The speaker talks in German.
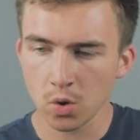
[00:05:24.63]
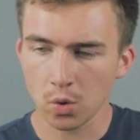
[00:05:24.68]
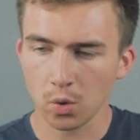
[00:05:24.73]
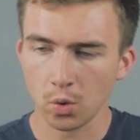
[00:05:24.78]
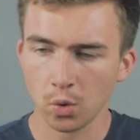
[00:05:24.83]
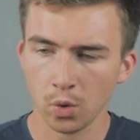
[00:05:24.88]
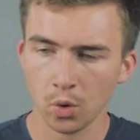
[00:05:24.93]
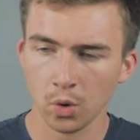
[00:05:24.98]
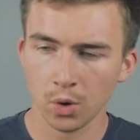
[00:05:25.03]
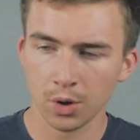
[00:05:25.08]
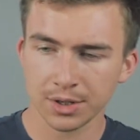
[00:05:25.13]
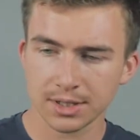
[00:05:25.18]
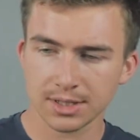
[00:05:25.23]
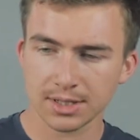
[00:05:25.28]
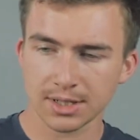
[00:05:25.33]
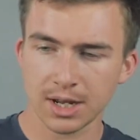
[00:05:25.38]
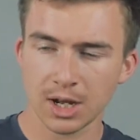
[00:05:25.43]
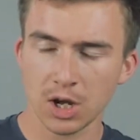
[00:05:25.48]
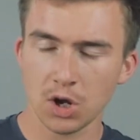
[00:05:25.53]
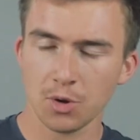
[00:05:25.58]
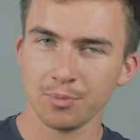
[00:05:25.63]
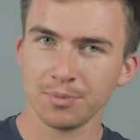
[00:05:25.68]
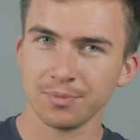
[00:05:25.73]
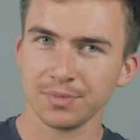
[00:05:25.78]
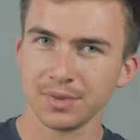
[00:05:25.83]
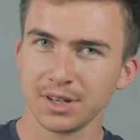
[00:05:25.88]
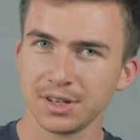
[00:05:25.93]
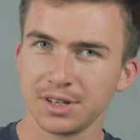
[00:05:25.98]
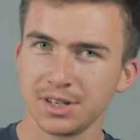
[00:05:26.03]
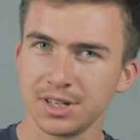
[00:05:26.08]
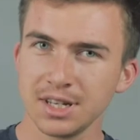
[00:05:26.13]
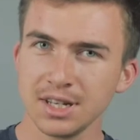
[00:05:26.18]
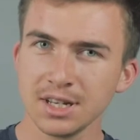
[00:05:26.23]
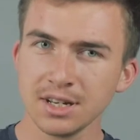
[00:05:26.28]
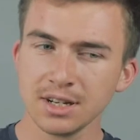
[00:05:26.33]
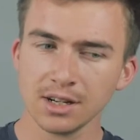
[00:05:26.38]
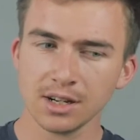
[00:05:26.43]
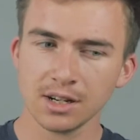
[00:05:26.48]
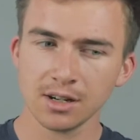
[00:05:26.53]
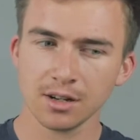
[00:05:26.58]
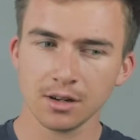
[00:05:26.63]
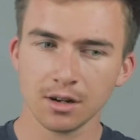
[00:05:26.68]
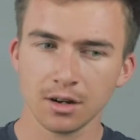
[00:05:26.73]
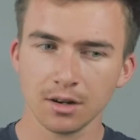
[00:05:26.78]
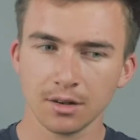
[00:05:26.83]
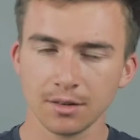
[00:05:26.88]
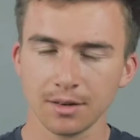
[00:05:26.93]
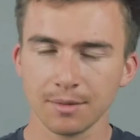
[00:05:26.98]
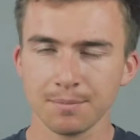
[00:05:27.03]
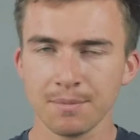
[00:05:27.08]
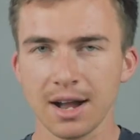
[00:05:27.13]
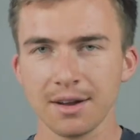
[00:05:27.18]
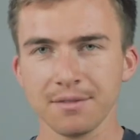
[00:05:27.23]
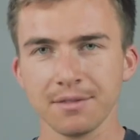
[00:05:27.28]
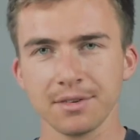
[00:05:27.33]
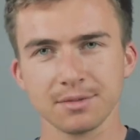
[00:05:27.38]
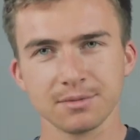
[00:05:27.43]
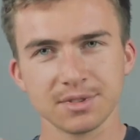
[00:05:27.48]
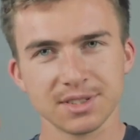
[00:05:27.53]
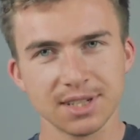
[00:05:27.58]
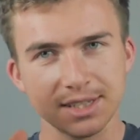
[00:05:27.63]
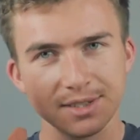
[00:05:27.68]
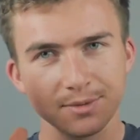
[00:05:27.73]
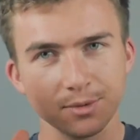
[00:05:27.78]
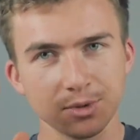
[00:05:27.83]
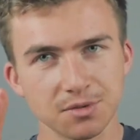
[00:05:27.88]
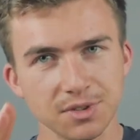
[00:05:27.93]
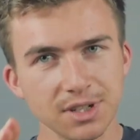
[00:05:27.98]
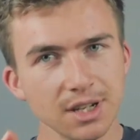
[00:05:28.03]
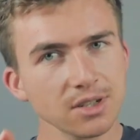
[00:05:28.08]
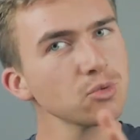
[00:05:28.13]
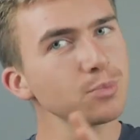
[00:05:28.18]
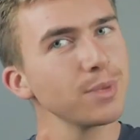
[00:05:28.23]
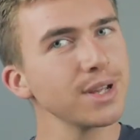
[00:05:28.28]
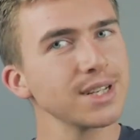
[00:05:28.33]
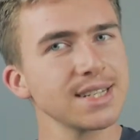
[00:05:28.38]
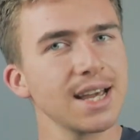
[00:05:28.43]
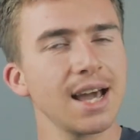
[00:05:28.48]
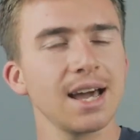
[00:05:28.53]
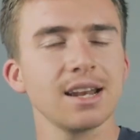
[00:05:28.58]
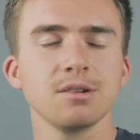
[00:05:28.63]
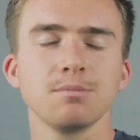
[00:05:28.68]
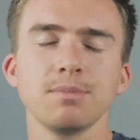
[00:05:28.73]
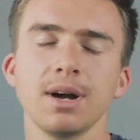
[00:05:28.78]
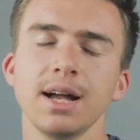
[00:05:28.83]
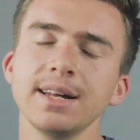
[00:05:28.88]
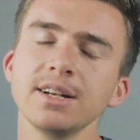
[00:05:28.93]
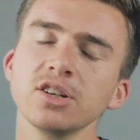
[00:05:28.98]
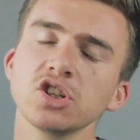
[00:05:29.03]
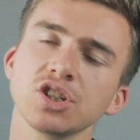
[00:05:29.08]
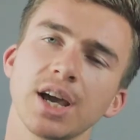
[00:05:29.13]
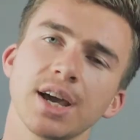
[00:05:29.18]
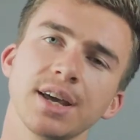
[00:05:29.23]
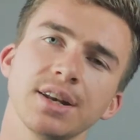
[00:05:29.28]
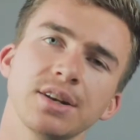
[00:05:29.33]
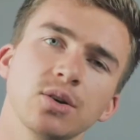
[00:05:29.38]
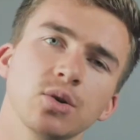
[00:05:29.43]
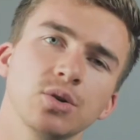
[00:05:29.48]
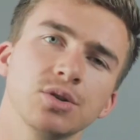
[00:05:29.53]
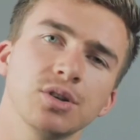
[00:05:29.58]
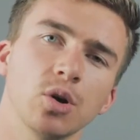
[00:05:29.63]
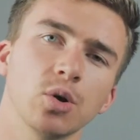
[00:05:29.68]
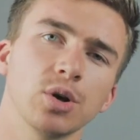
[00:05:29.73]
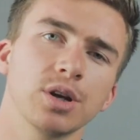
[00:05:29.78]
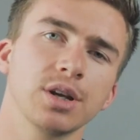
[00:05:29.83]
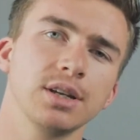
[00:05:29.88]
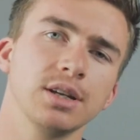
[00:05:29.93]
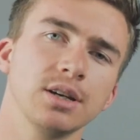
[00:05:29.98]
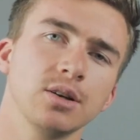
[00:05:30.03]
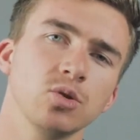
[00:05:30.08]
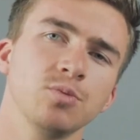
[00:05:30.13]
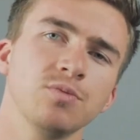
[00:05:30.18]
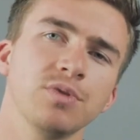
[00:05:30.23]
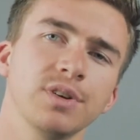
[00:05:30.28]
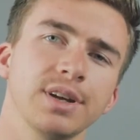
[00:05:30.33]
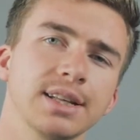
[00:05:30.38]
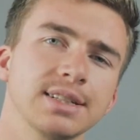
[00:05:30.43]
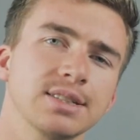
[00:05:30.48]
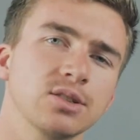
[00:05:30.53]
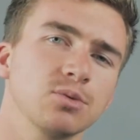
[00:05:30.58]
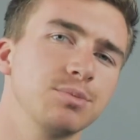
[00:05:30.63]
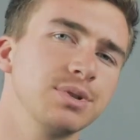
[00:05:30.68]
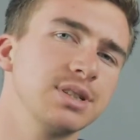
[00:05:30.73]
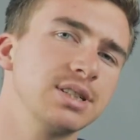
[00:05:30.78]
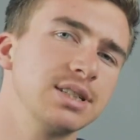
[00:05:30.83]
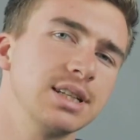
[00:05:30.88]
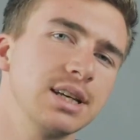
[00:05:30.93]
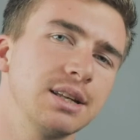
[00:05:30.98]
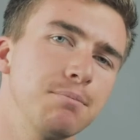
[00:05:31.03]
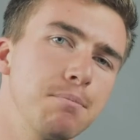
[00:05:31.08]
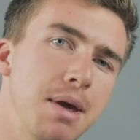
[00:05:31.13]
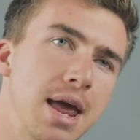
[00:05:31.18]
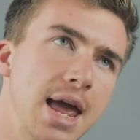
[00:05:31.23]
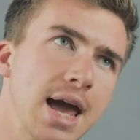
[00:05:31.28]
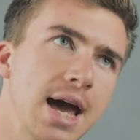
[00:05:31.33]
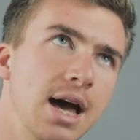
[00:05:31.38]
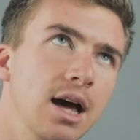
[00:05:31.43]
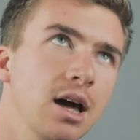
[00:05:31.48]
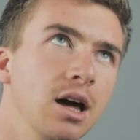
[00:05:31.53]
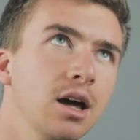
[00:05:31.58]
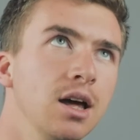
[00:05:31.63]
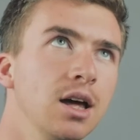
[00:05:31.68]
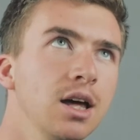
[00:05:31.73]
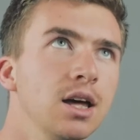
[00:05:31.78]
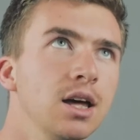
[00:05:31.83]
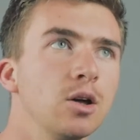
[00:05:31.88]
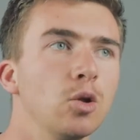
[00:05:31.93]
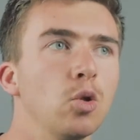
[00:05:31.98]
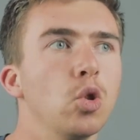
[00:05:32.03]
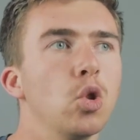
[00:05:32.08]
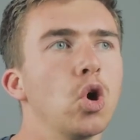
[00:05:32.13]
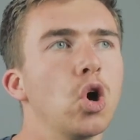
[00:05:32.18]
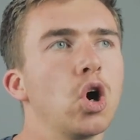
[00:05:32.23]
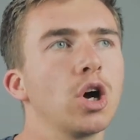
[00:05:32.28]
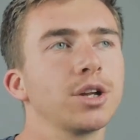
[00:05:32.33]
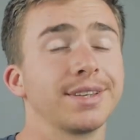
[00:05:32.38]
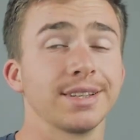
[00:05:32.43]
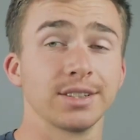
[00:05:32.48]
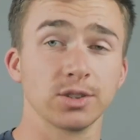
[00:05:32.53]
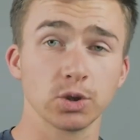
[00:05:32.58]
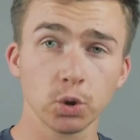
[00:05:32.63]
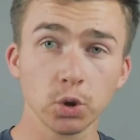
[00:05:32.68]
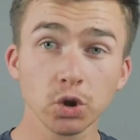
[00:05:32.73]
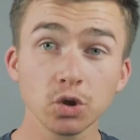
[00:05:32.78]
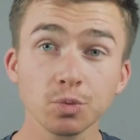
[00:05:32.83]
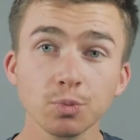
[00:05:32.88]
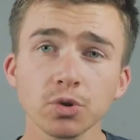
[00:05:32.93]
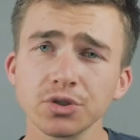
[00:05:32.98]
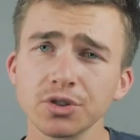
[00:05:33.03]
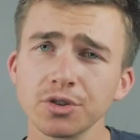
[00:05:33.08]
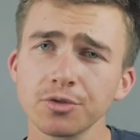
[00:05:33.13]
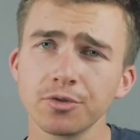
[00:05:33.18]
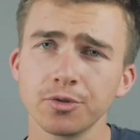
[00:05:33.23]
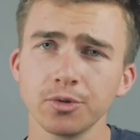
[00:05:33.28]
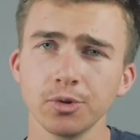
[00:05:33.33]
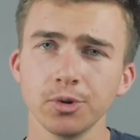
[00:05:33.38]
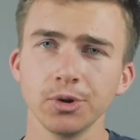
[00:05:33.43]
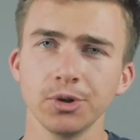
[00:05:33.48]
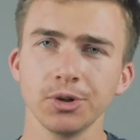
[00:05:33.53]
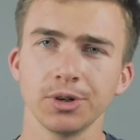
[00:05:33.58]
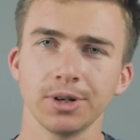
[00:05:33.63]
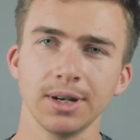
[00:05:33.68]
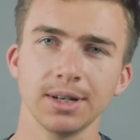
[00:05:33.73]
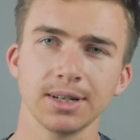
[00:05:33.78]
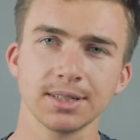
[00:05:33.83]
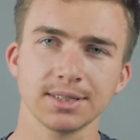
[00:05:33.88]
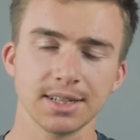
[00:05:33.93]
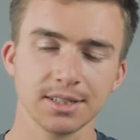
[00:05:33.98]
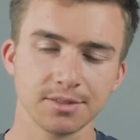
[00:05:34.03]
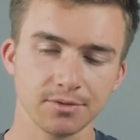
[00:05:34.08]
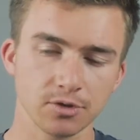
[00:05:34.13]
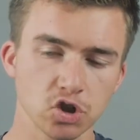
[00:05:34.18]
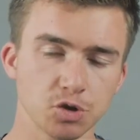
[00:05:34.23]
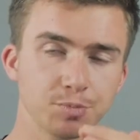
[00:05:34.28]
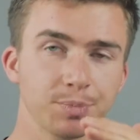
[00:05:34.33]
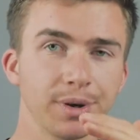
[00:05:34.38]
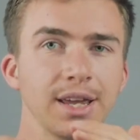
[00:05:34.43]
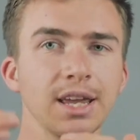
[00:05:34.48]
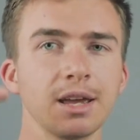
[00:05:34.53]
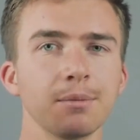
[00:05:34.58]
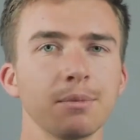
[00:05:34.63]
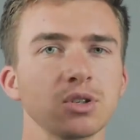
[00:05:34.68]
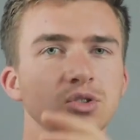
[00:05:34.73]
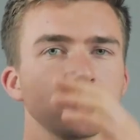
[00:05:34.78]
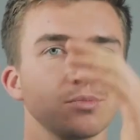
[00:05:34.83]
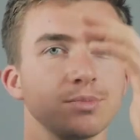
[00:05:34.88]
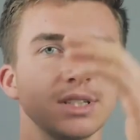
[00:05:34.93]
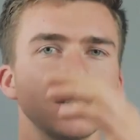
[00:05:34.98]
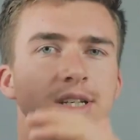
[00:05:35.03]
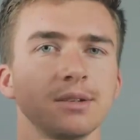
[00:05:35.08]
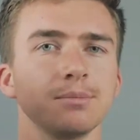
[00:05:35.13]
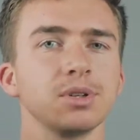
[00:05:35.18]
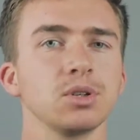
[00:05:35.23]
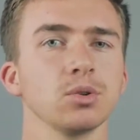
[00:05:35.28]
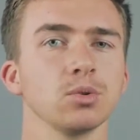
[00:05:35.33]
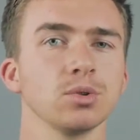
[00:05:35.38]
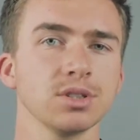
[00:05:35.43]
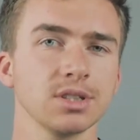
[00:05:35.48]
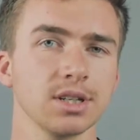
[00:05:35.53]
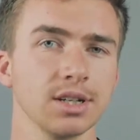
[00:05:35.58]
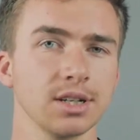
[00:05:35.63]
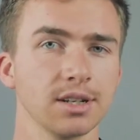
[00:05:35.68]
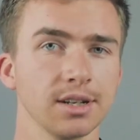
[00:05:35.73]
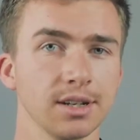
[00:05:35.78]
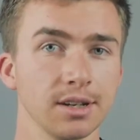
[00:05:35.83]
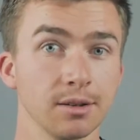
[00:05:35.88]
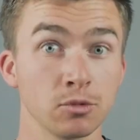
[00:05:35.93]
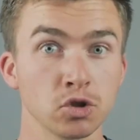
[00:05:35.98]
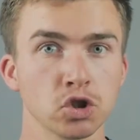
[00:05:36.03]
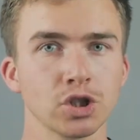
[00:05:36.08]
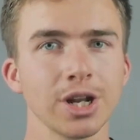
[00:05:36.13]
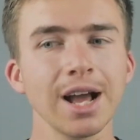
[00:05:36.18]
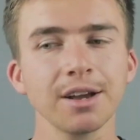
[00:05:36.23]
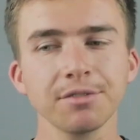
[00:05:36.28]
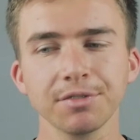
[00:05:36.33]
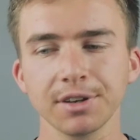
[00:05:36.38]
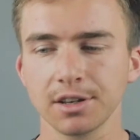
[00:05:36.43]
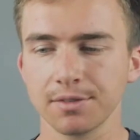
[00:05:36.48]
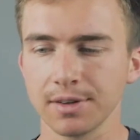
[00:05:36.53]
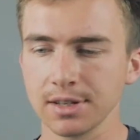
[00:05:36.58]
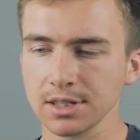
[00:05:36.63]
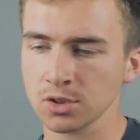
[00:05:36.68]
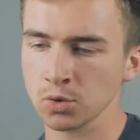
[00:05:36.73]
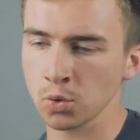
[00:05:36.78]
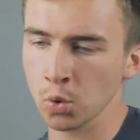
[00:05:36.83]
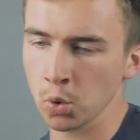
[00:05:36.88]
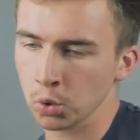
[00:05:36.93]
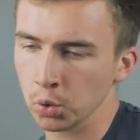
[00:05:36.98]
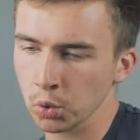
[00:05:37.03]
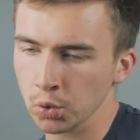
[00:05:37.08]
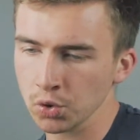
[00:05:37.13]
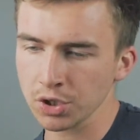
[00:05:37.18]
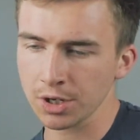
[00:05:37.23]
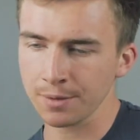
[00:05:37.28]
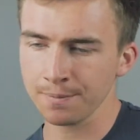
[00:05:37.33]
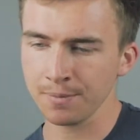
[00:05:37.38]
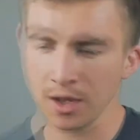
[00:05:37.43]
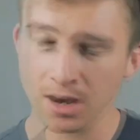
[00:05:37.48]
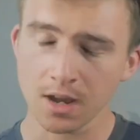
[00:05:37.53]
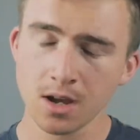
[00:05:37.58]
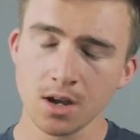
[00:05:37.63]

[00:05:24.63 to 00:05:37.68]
Und ähm, hier machen wir, setzen wir uns wieder so mentale Meilensteine und auch hier üben wir jetzt so ein bisschen mehr noch das Rhythmusgefühl. Ja, das heißt, wir springen immer so ein bisschen mit unseren ähm, Schlagfrequenzen hoch und runter.